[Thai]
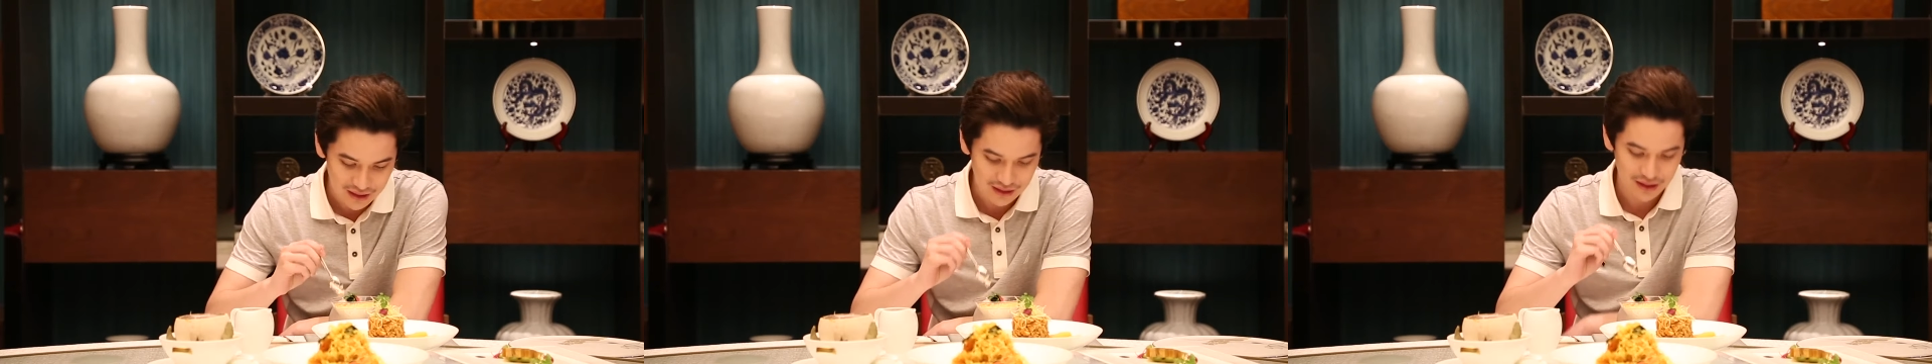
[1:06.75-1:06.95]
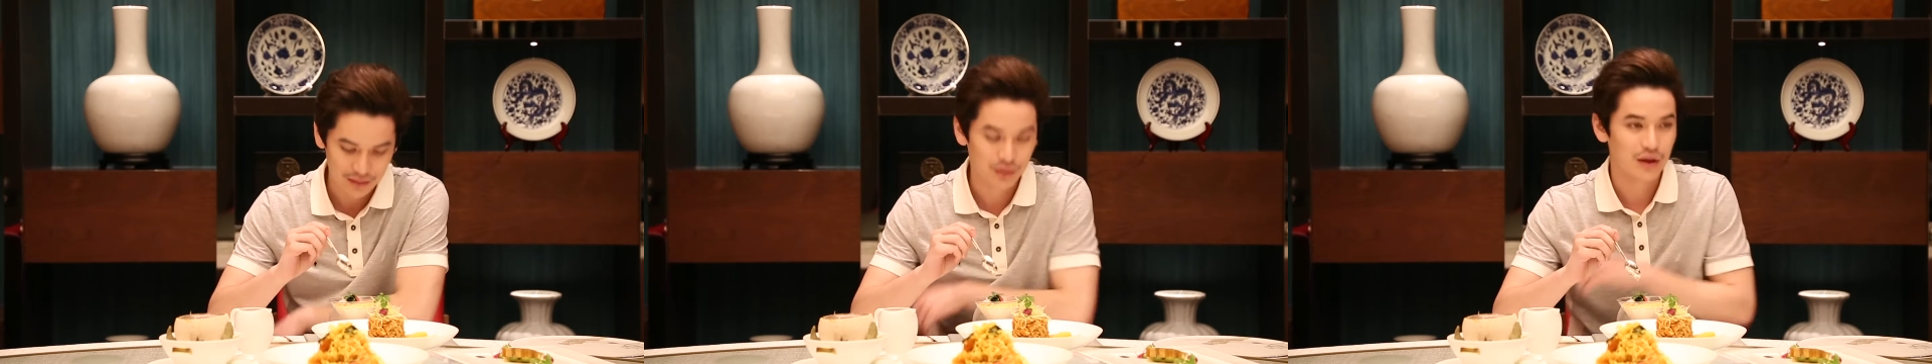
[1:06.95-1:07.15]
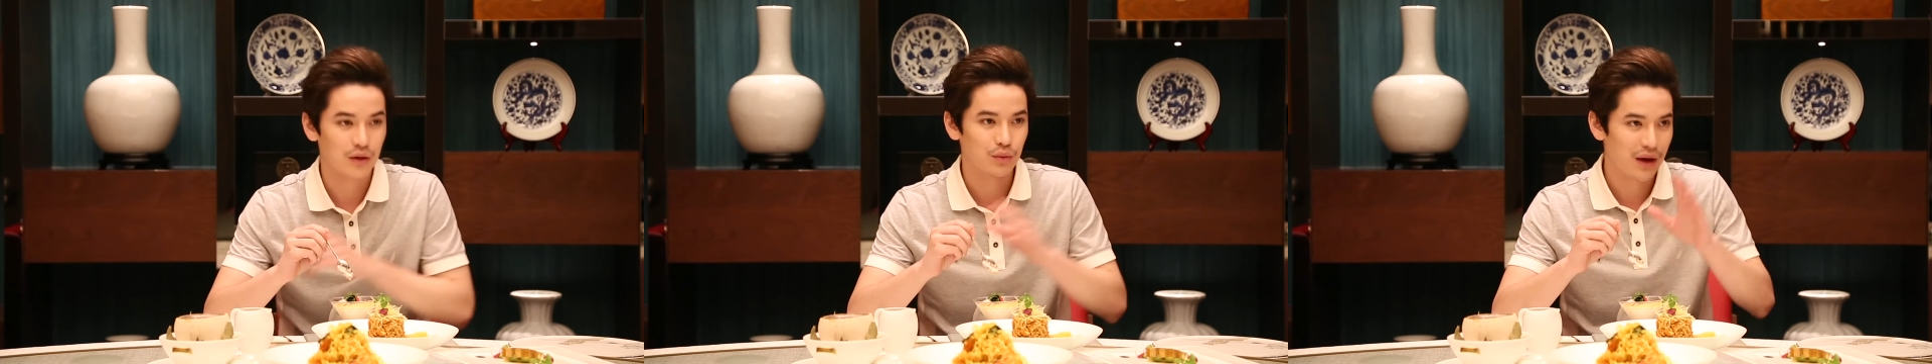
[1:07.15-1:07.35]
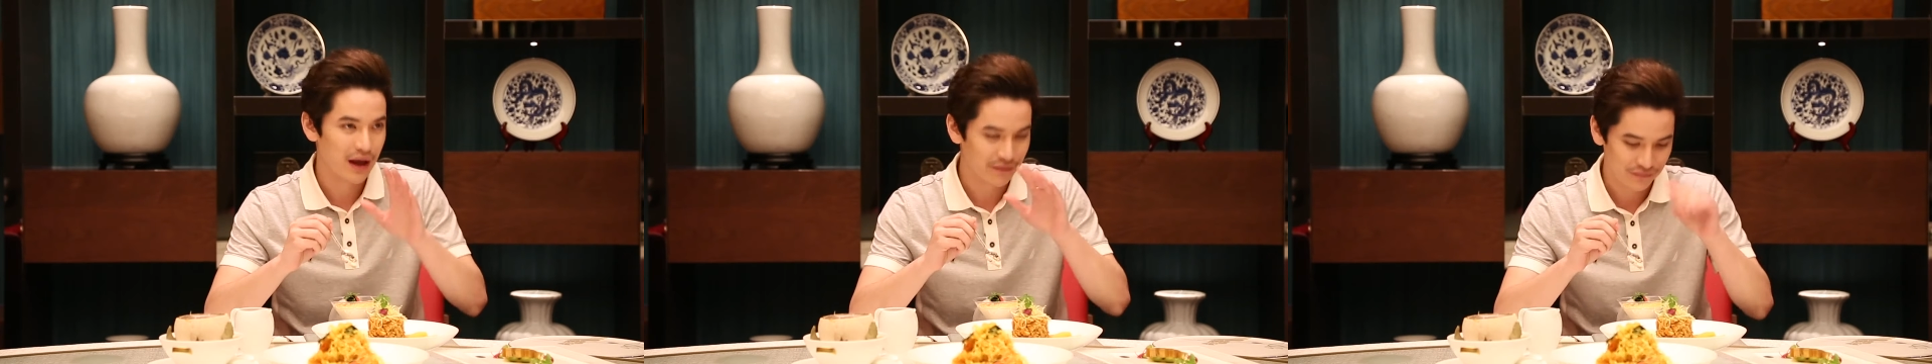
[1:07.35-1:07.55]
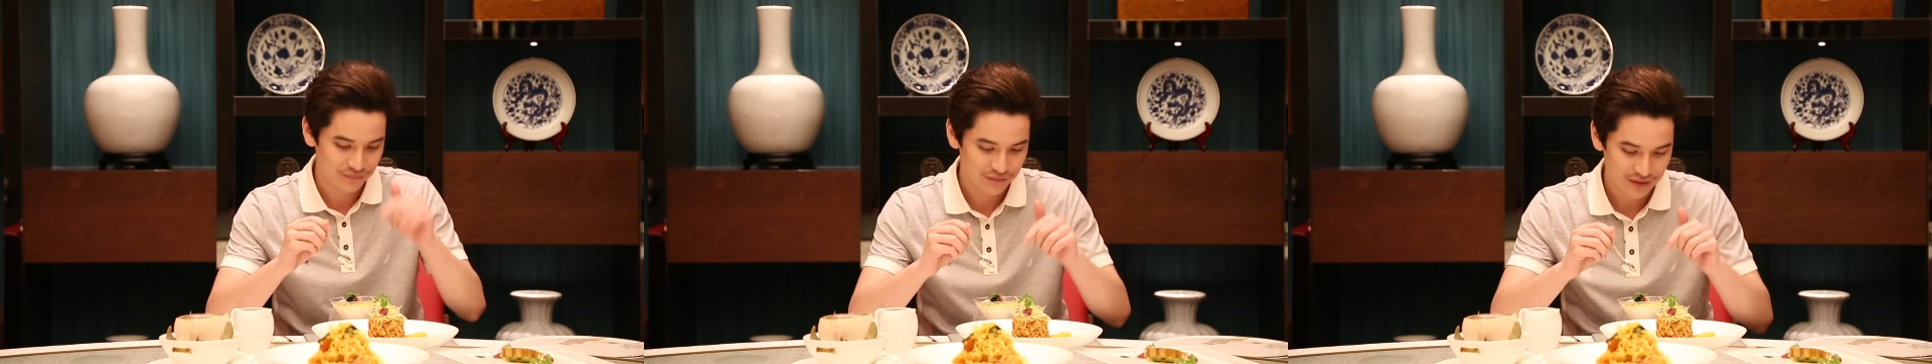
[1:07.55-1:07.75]
แต่ผมอยากรู้ว่า
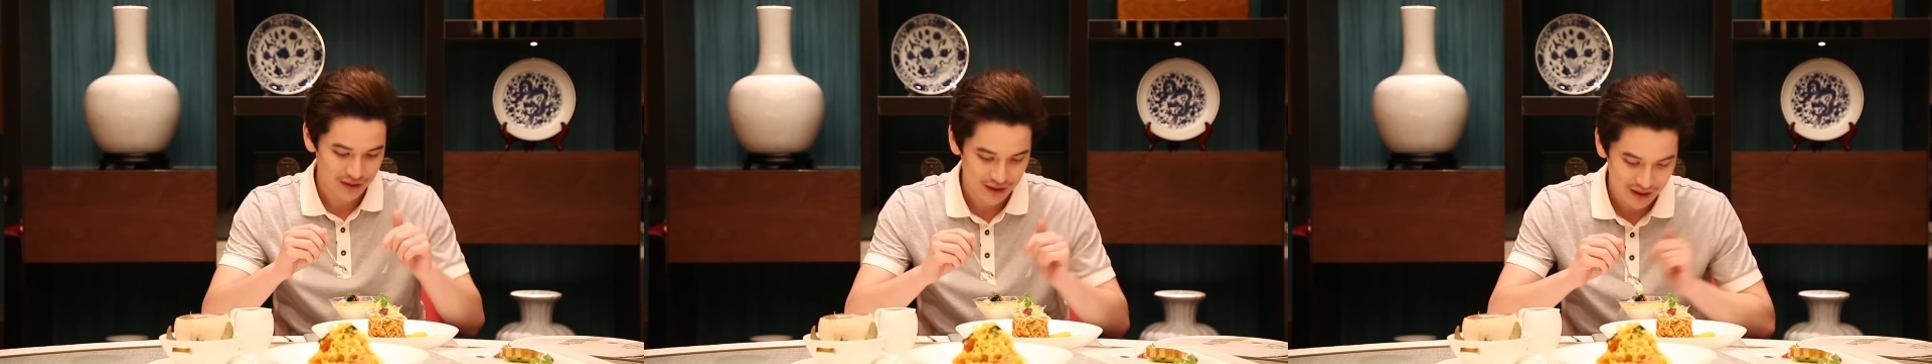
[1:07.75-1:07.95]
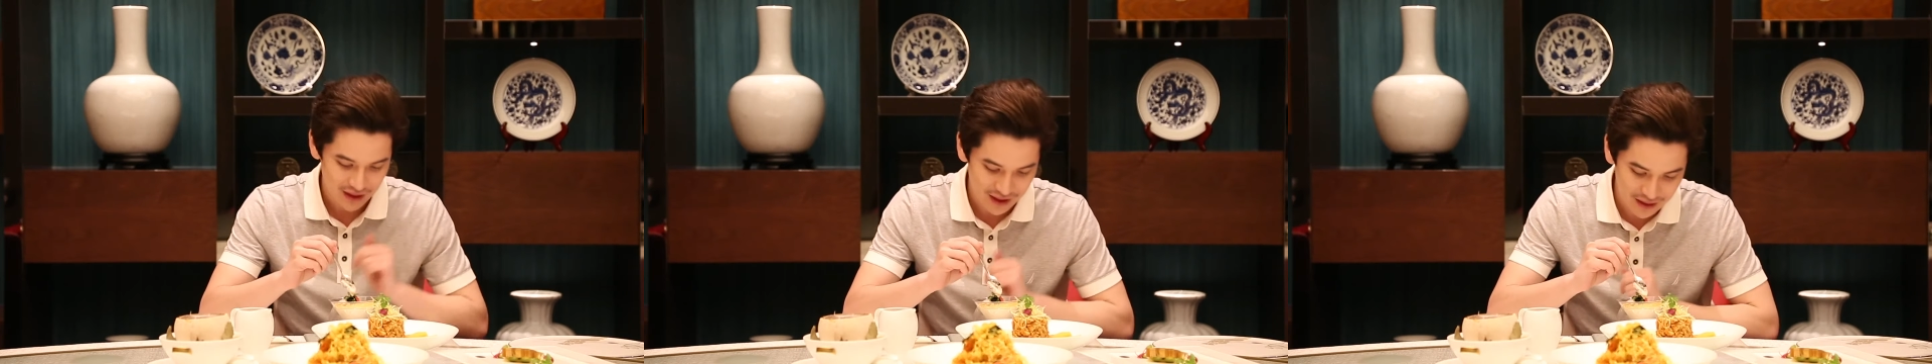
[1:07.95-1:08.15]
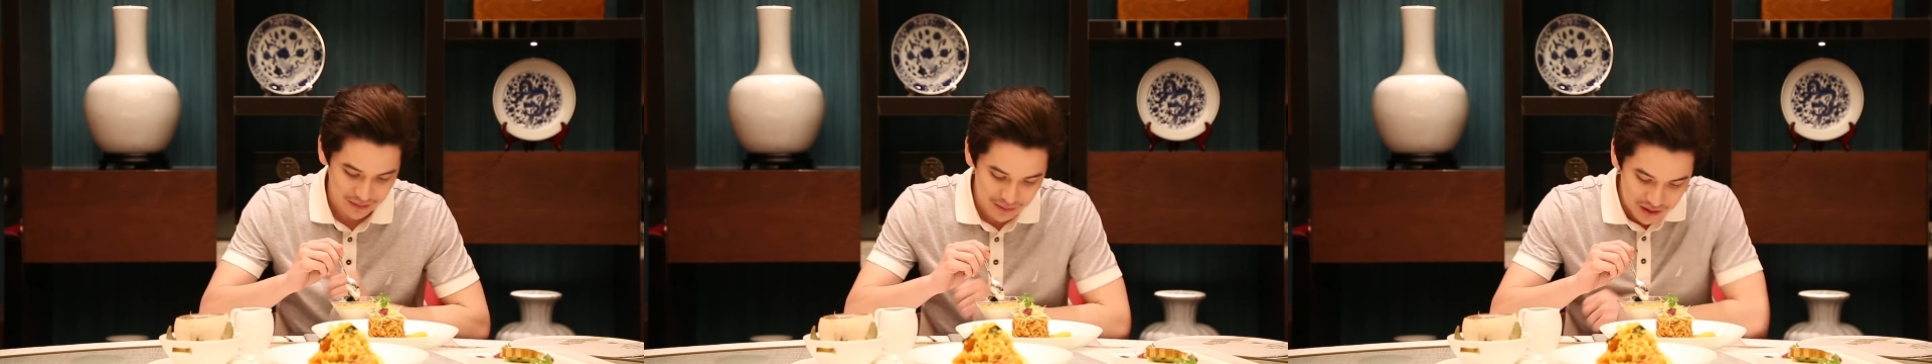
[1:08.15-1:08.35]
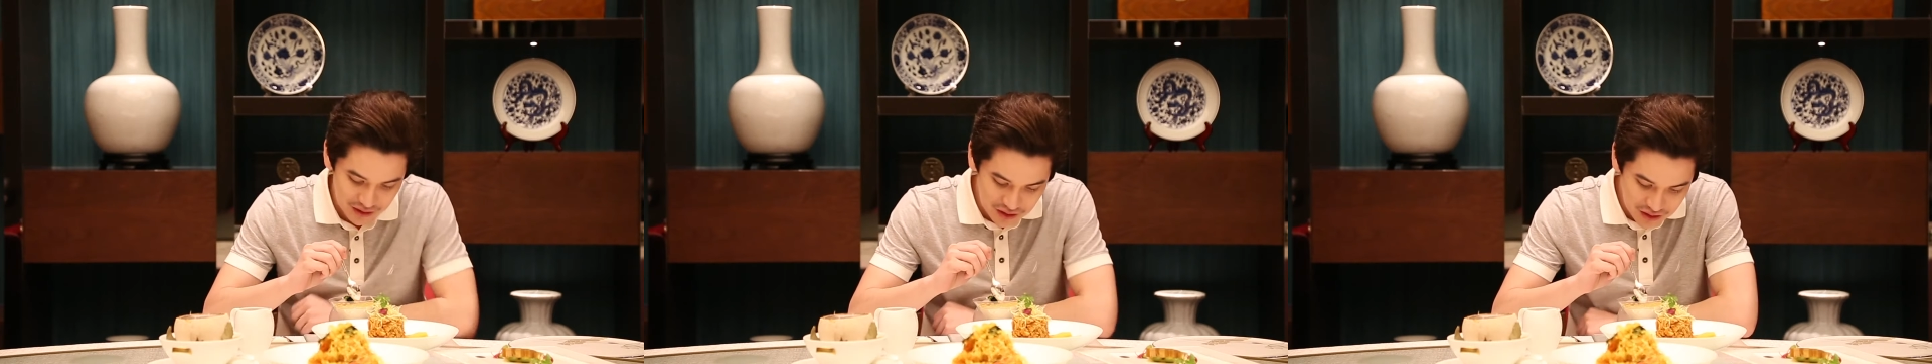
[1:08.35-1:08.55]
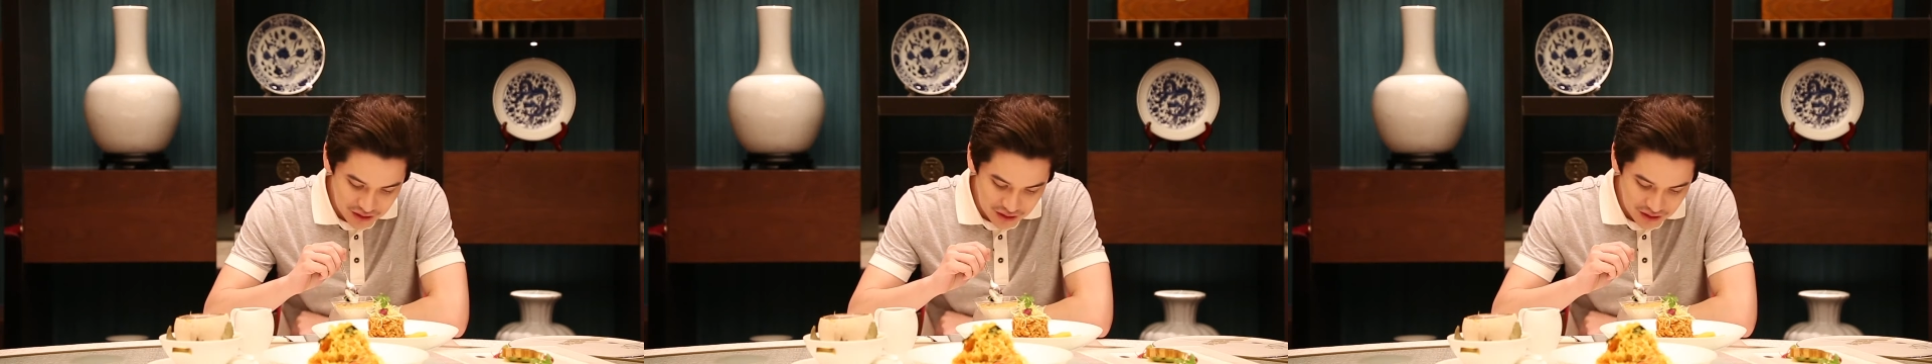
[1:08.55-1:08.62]
ไอ้นี่เป็น